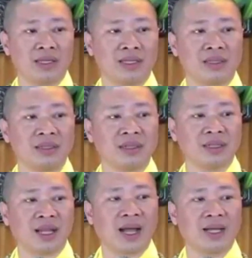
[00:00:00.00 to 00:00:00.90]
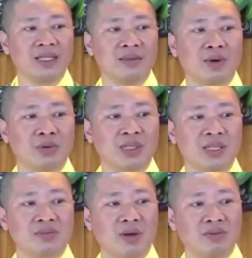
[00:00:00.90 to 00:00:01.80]
mẹ thừa thải như một
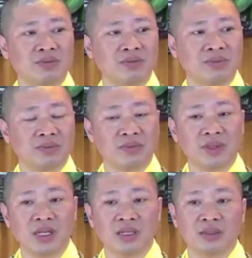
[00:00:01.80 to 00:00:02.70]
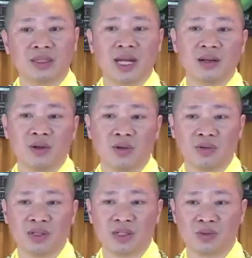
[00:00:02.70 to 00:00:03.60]
chiếc bóng. Nhưng các
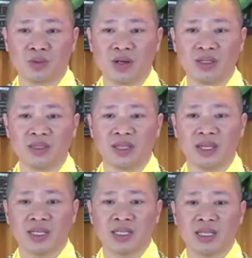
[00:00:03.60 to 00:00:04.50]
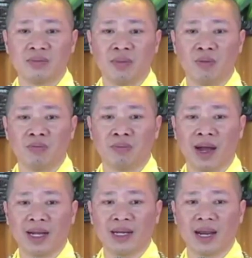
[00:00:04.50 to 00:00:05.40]
con đừng quên, chiếc
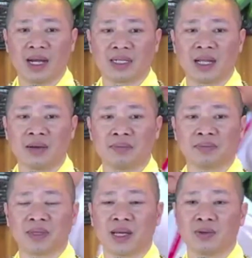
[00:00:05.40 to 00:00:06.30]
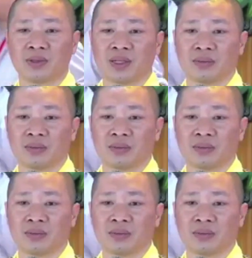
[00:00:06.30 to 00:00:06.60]
bóng mãi lặng thầm theo